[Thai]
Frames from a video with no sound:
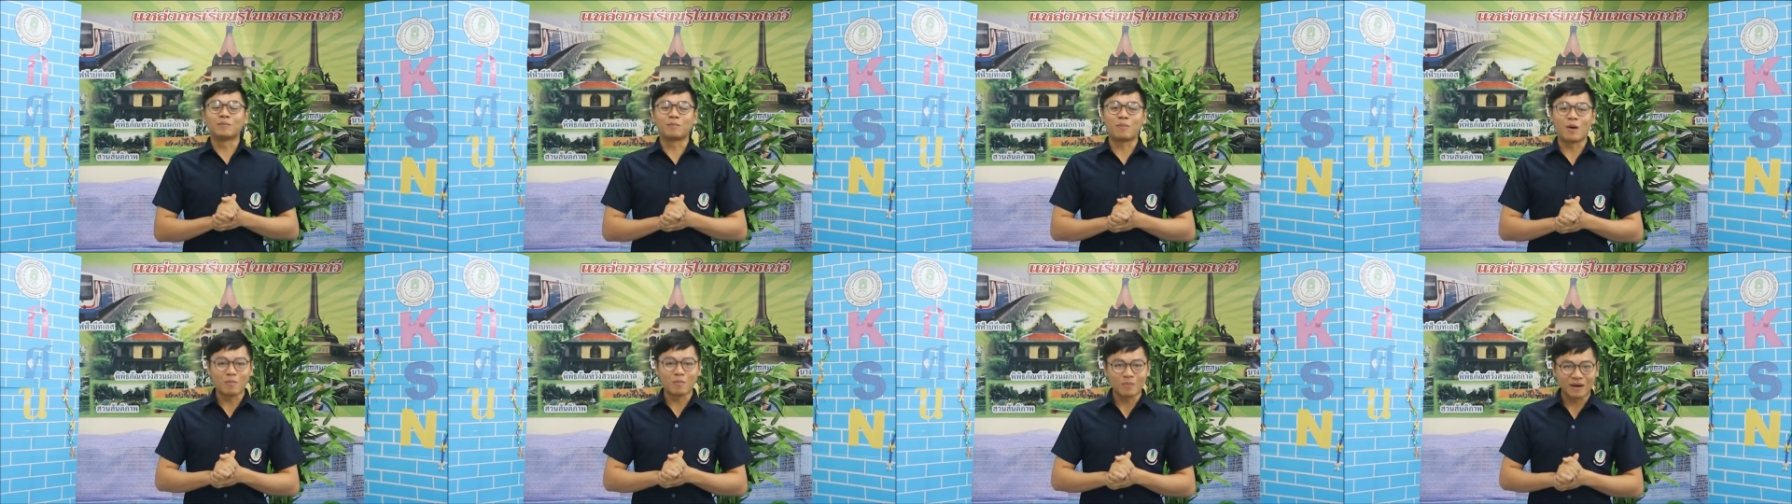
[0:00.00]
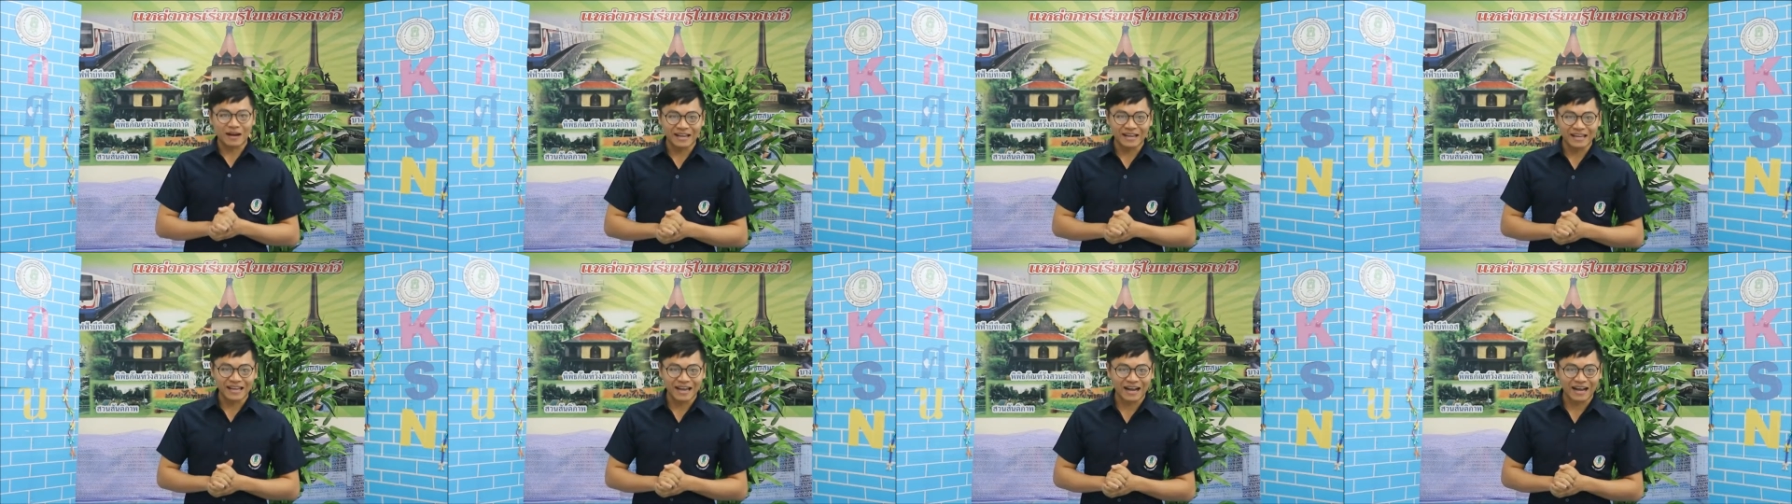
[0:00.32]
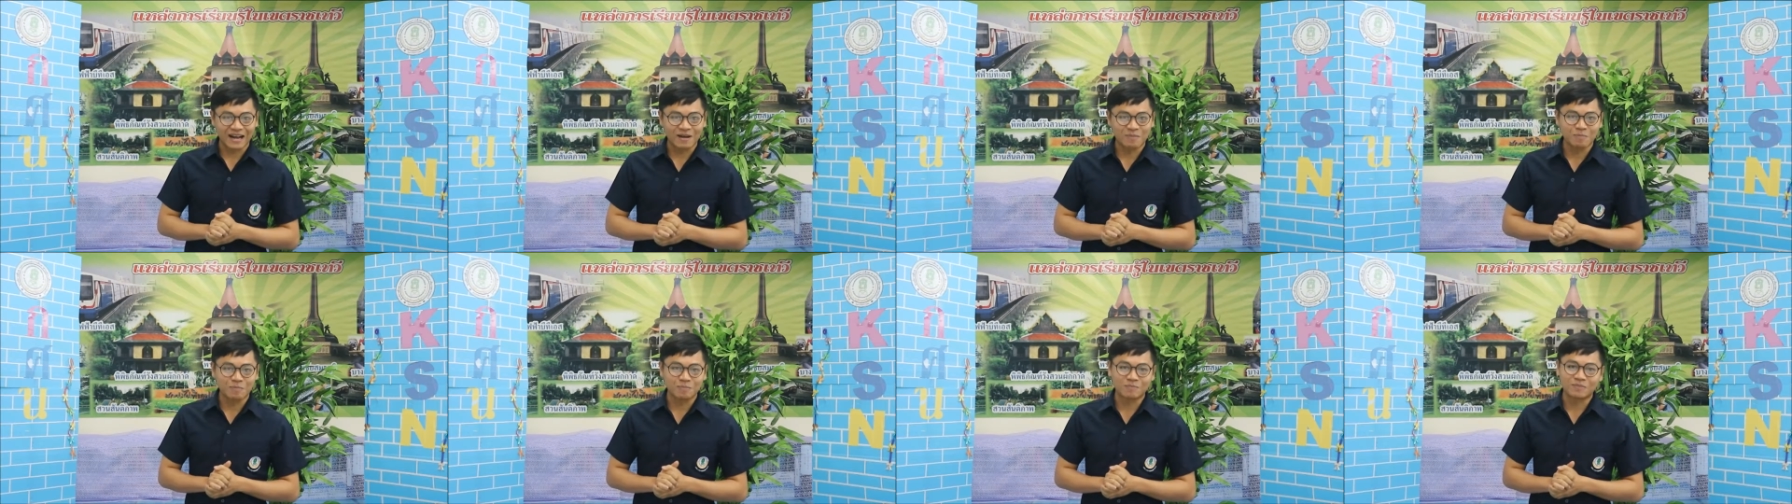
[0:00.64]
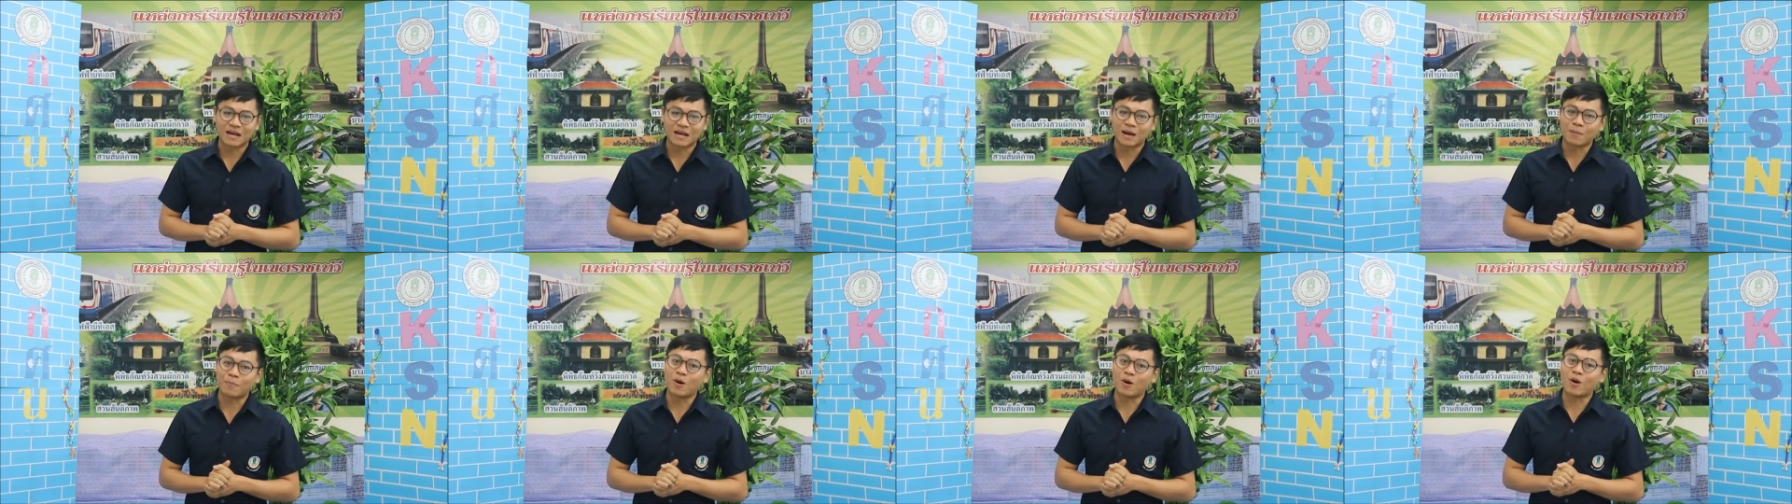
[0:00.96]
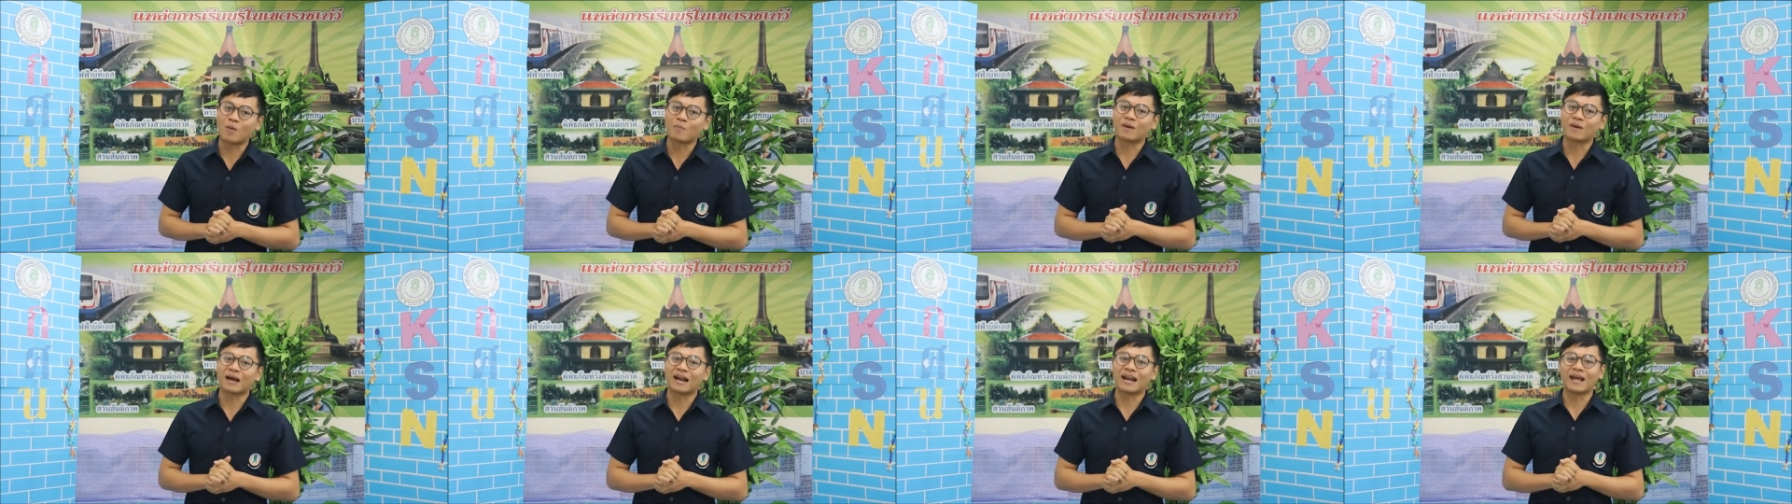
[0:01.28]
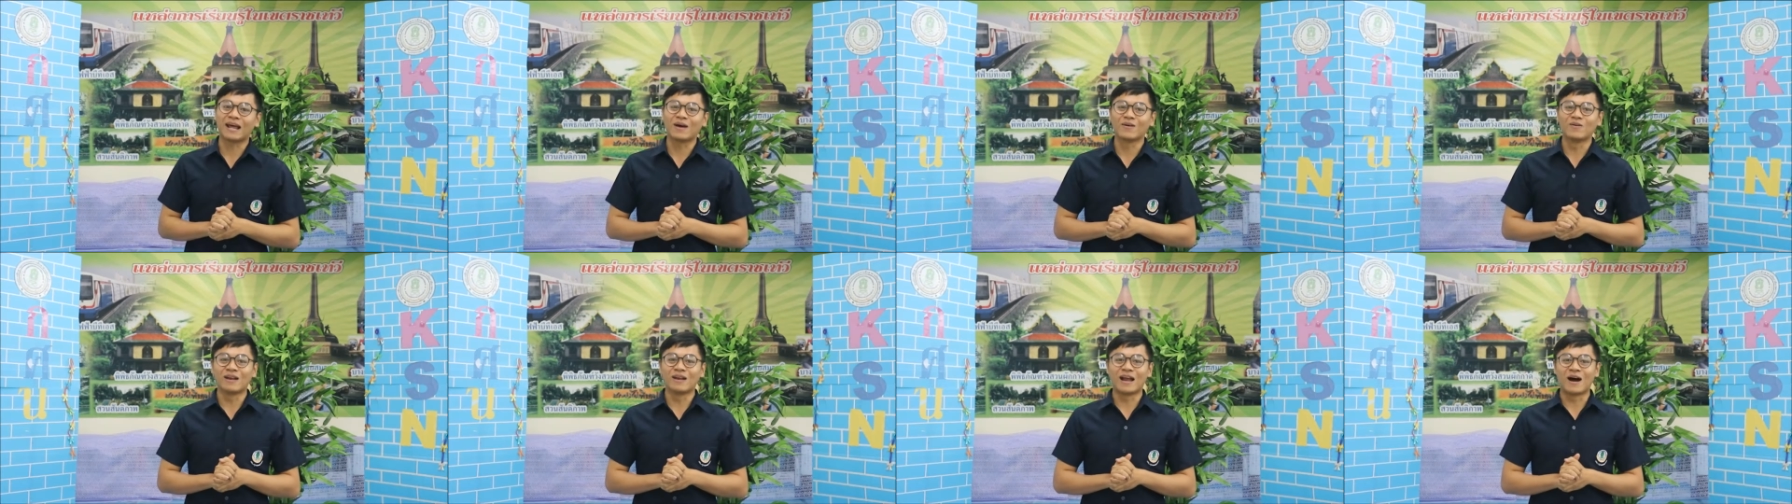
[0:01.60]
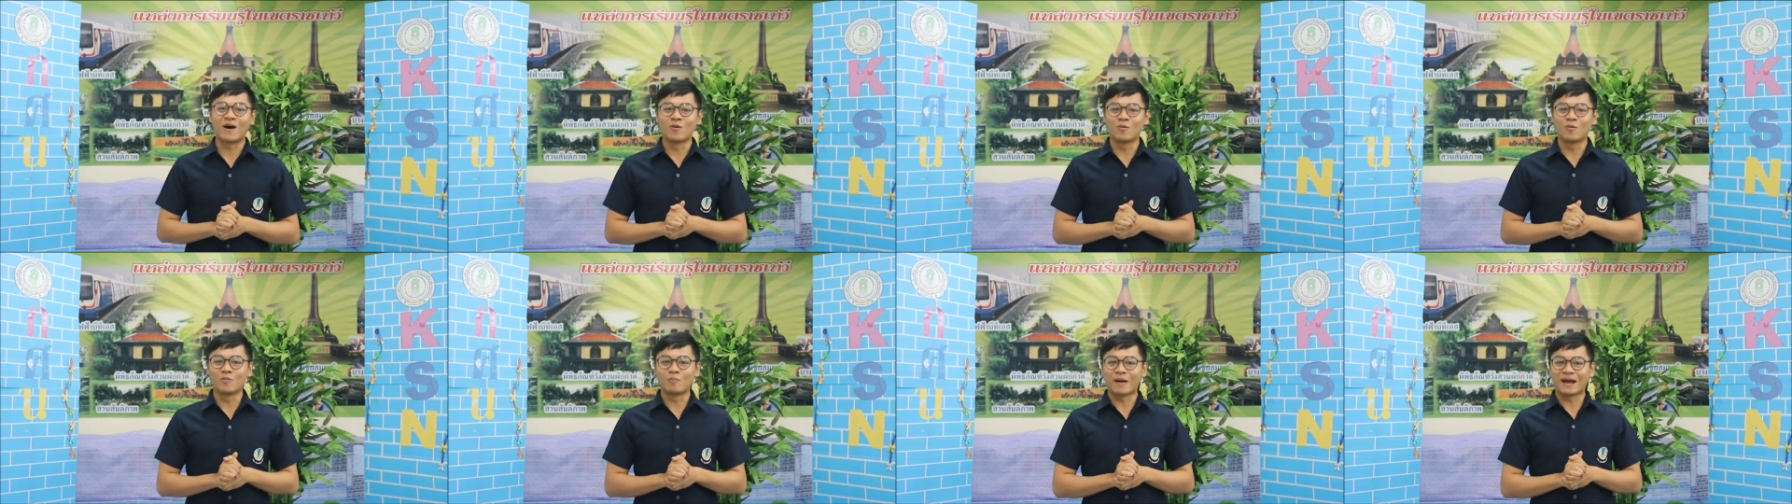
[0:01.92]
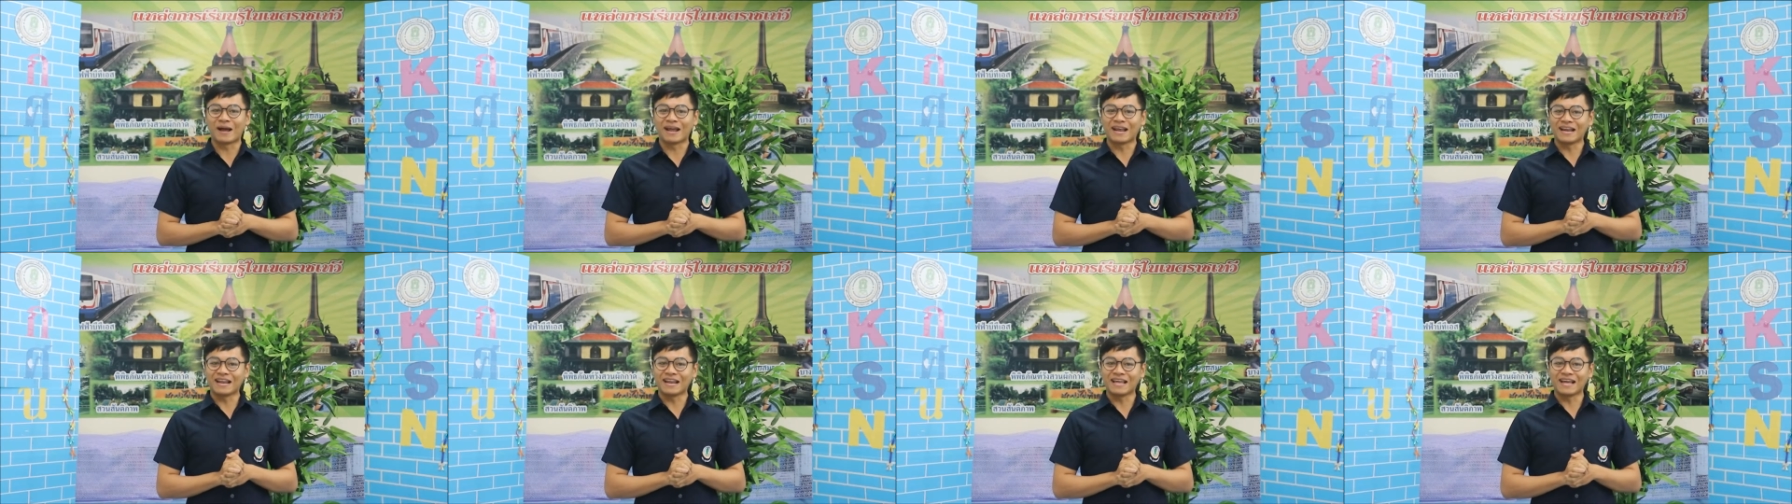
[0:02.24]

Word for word: พร้อมกันหรือยังครับถ้าพร้อมกันแล้วเราไป